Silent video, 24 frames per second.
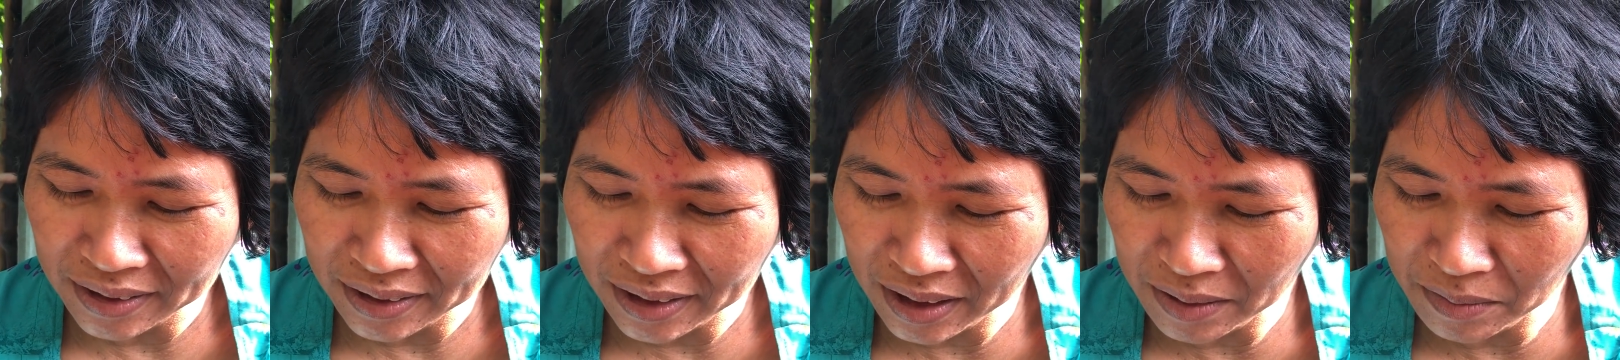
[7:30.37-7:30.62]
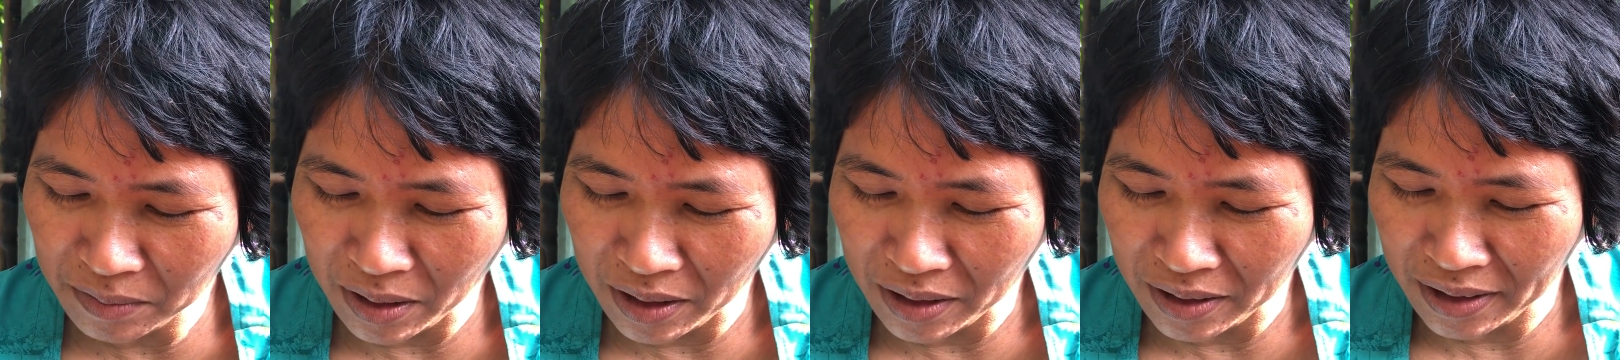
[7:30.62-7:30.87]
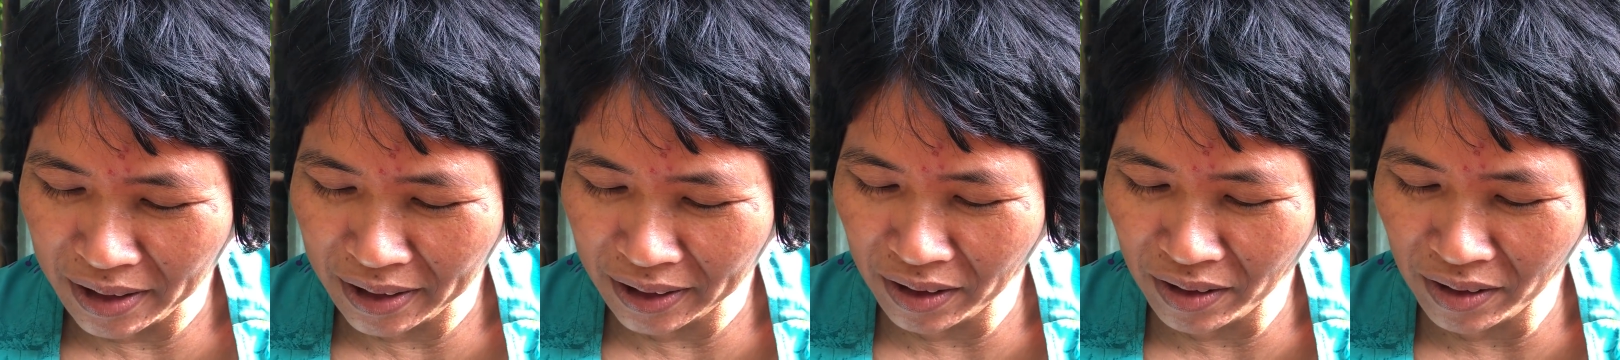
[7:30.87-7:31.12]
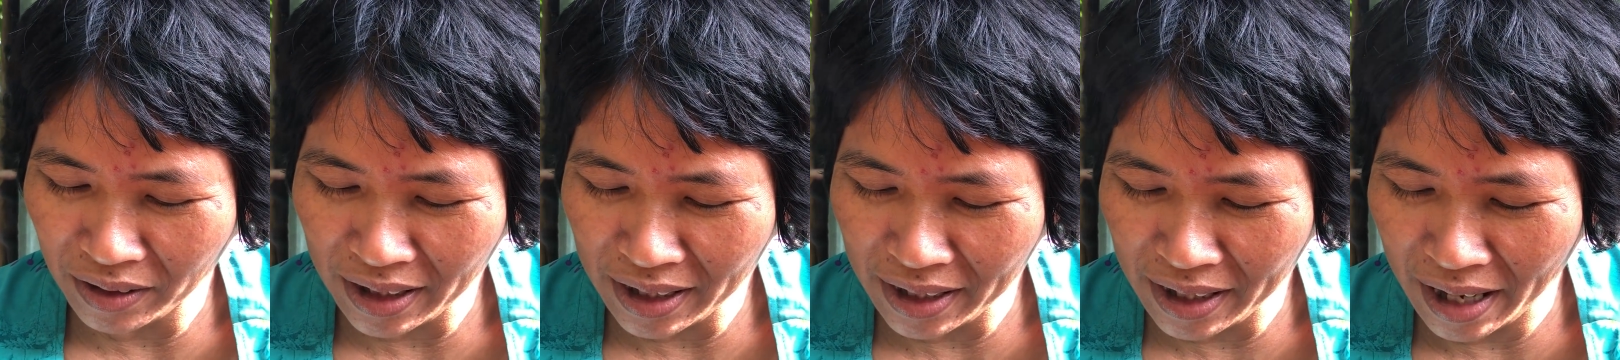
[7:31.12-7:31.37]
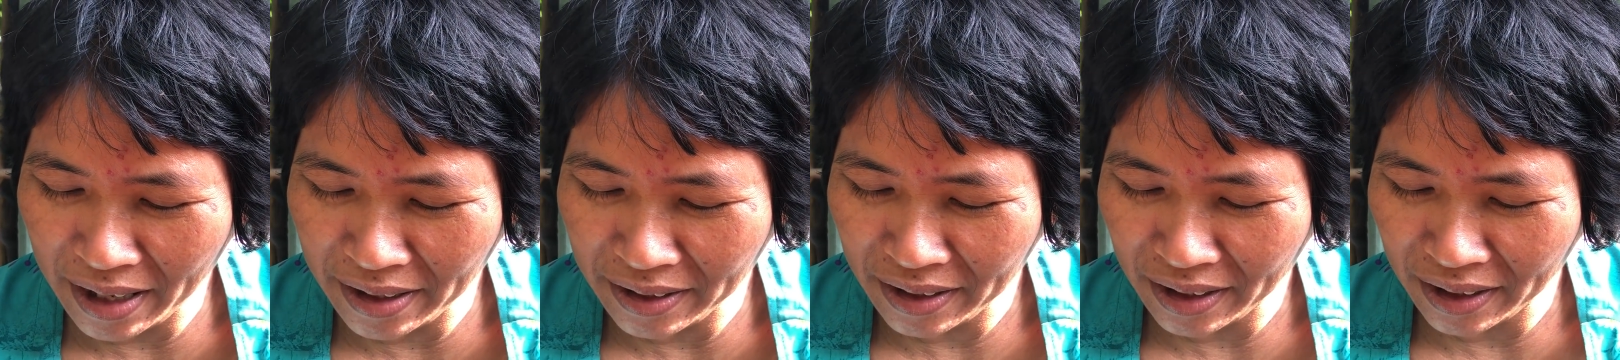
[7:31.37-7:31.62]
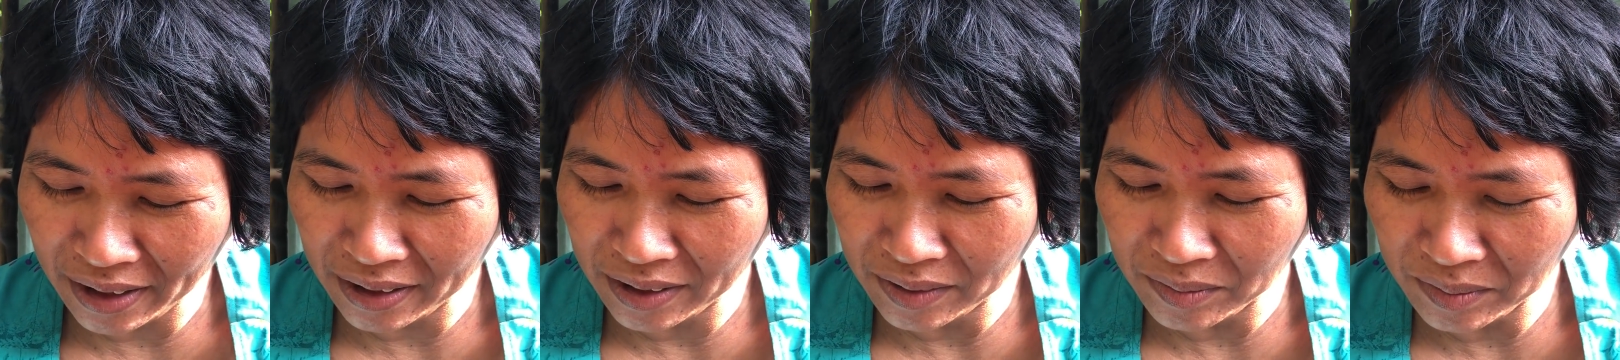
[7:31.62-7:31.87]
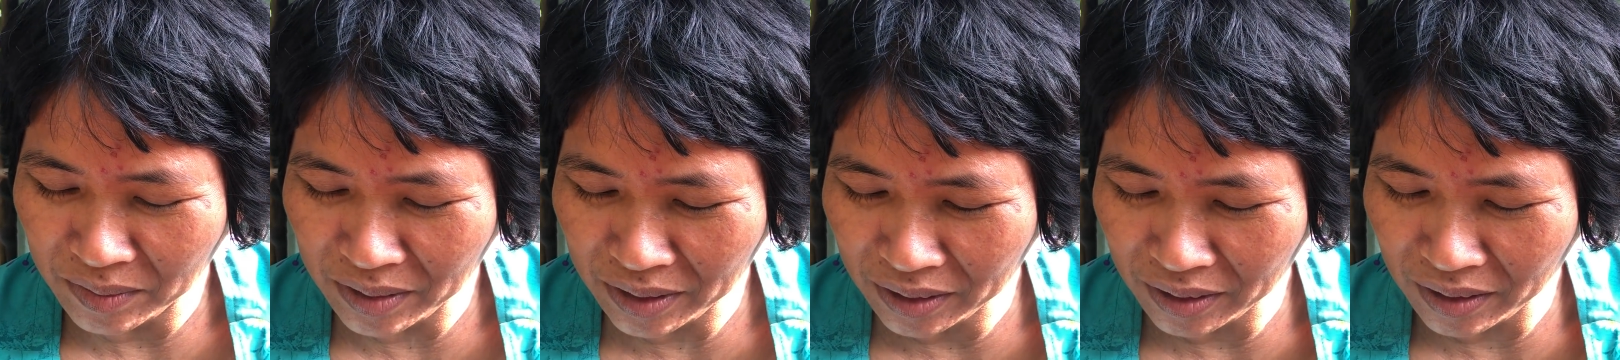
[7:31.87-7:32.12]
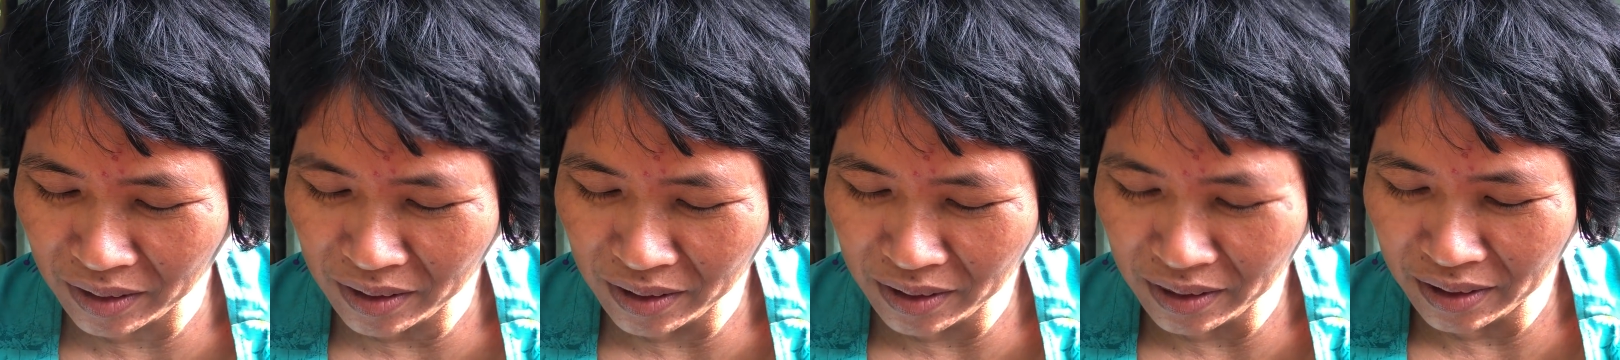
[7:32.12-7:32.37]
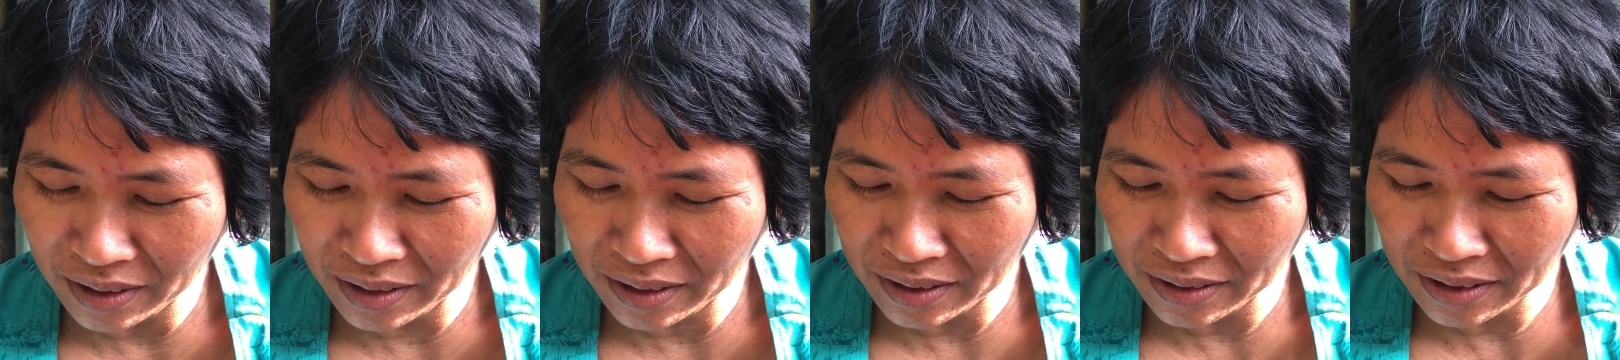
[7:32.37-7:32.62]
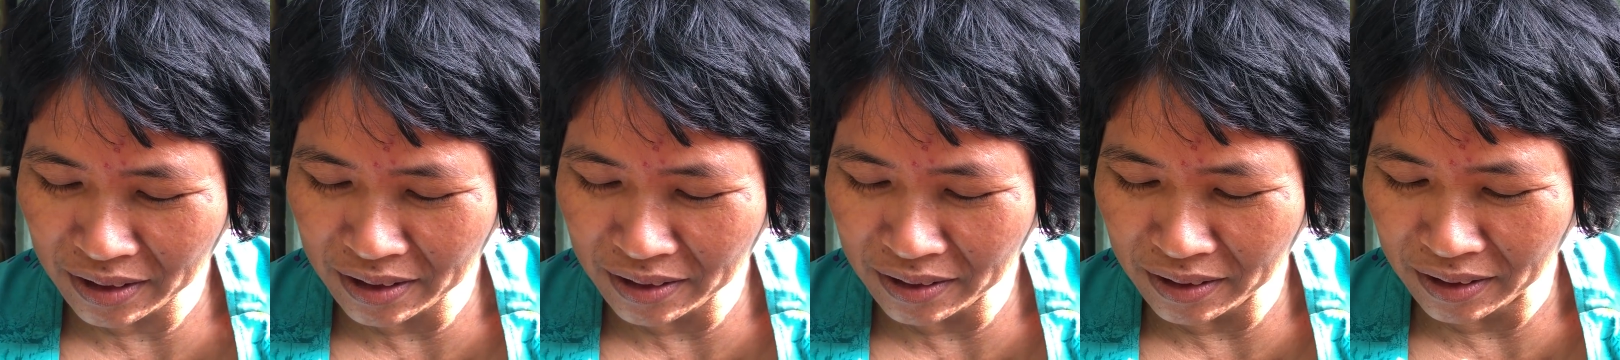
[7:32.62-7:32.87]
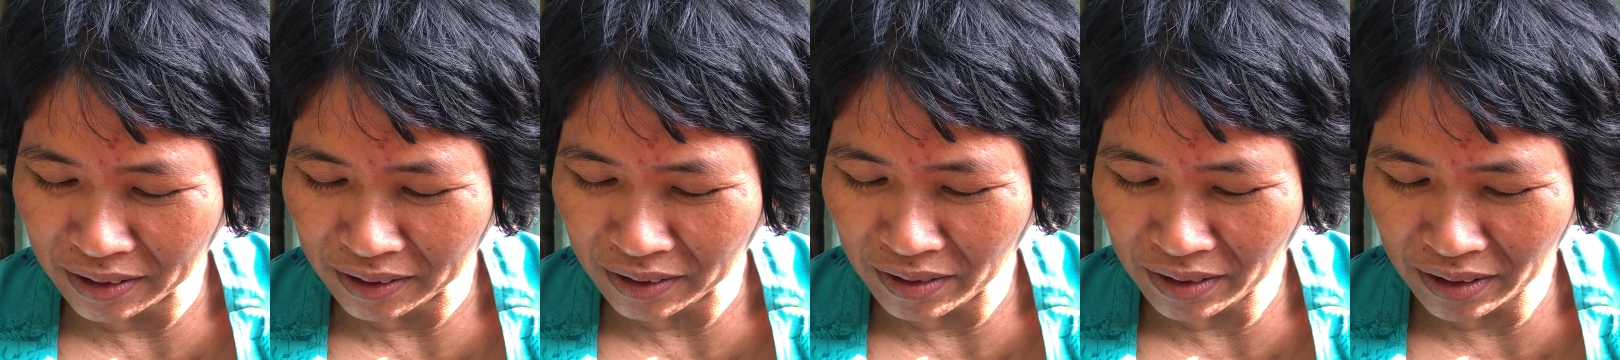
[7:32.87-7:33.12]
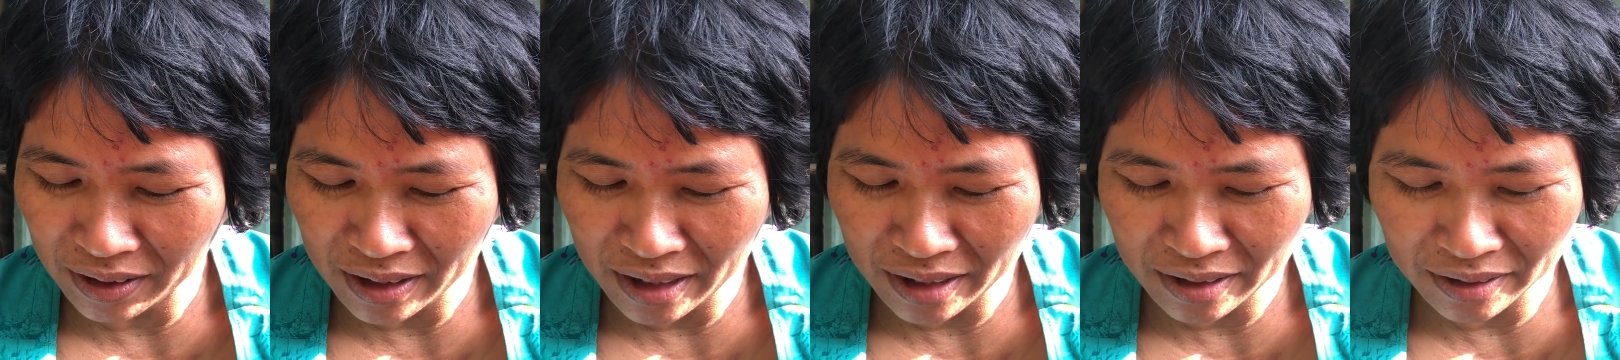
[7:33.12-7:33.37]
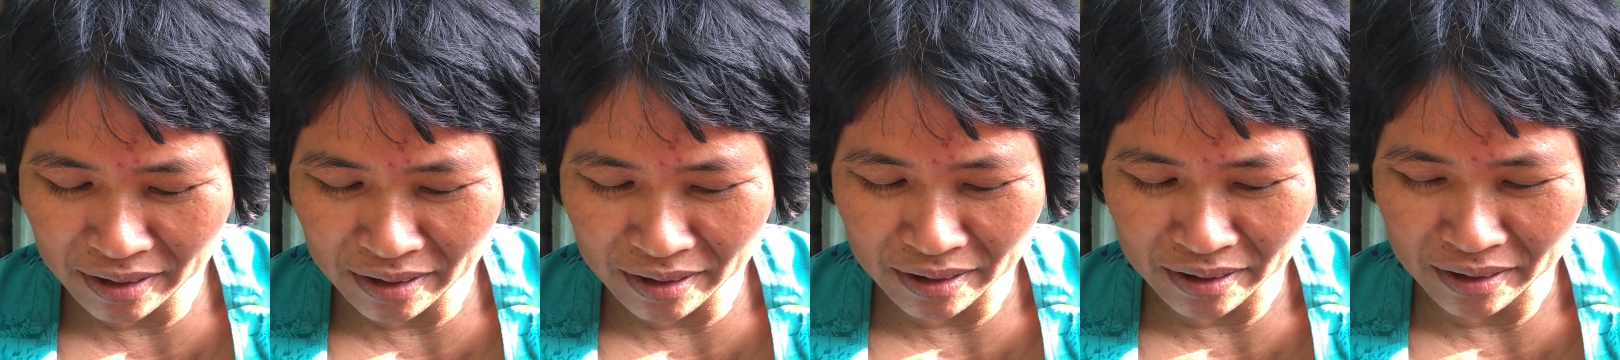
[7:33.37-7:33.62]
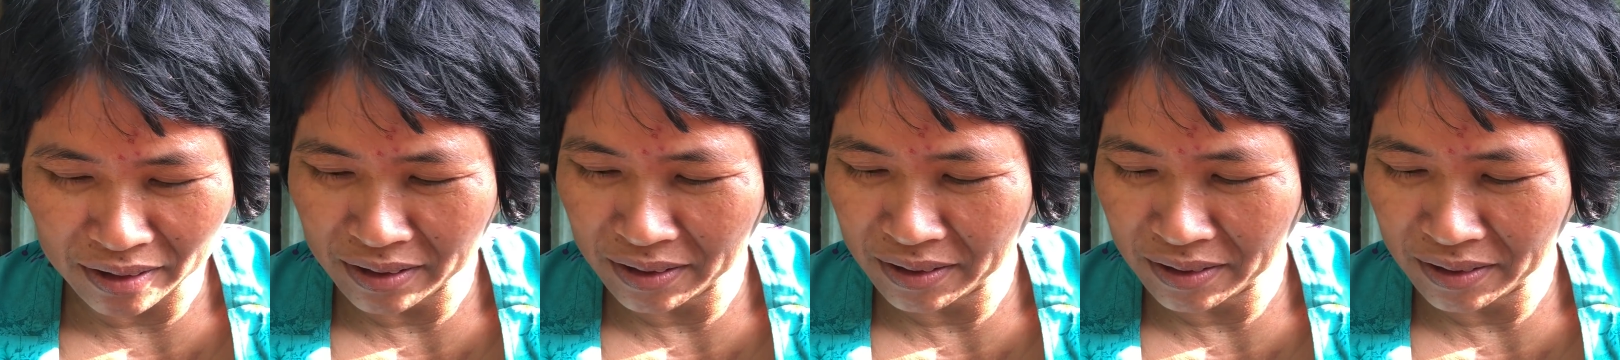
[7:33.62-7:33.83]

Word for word: Tháng mười là có cá linh nè, không biết có chưa, có cá linh chưa?